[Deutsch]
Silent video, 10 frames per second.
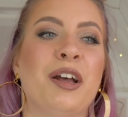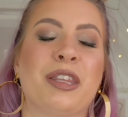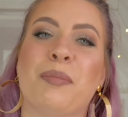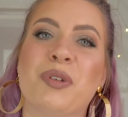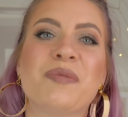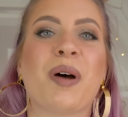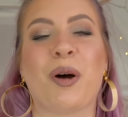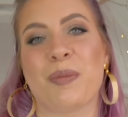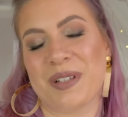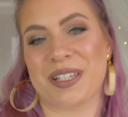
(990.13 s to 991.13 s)
Da müssen wir
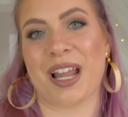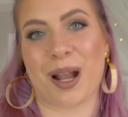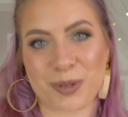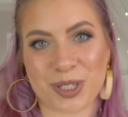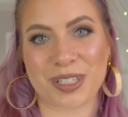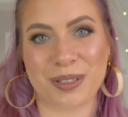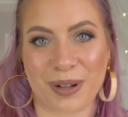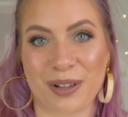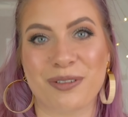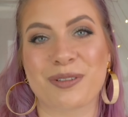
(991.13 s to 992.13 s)
auch ein bisschen Abstriche
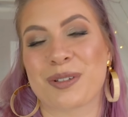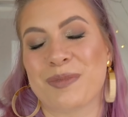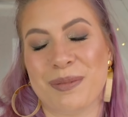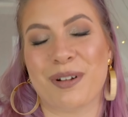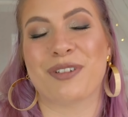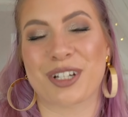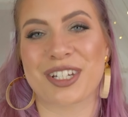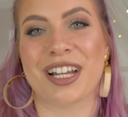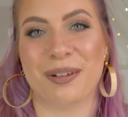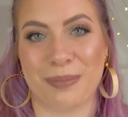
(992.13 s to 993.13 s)
mal zum Thema
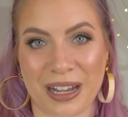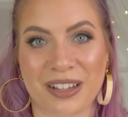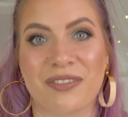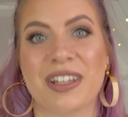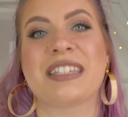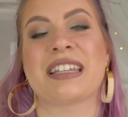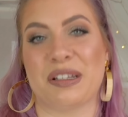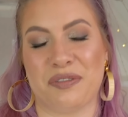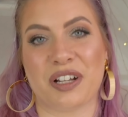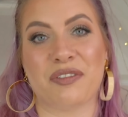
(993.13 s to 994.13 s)
Fashion halt machen, wenn es
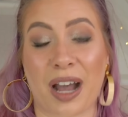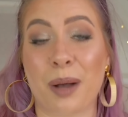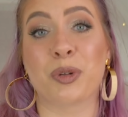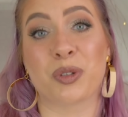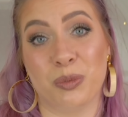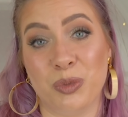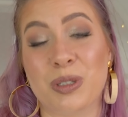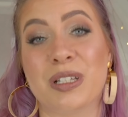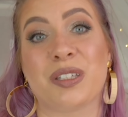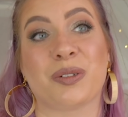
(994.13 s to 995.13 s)
einfach warm und
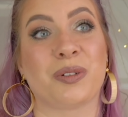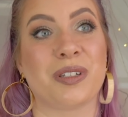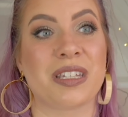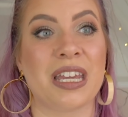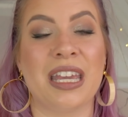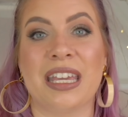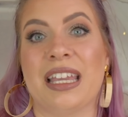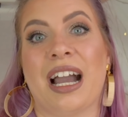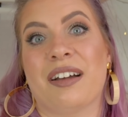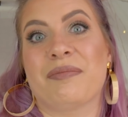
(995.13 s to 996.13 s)
gemütlich und
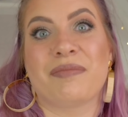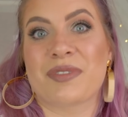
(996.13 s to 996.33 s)
ja,